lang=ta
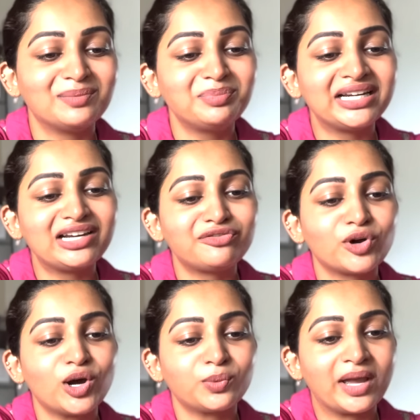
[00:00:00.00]
கம்ப்ளீட்லி
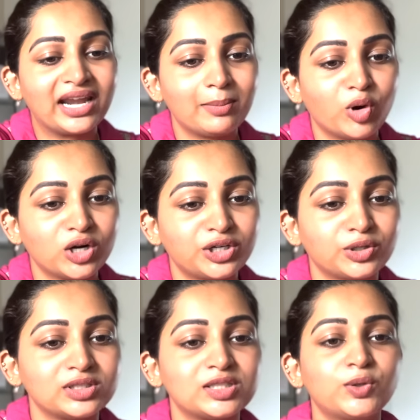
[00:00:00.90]
ஃபர்காட் வேர் ஐ பாட் இட்
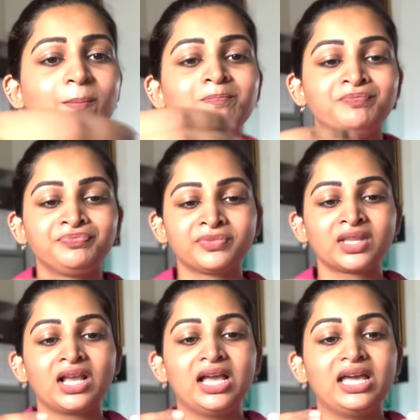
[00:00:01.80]
ஆல்சோ
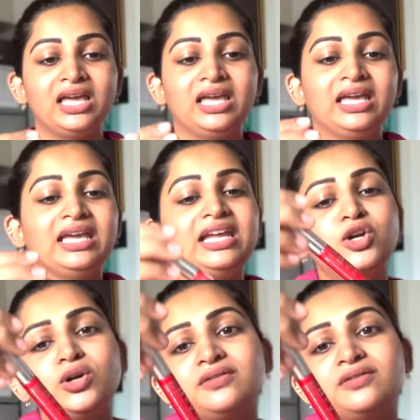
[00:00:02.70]
இன்னொன்று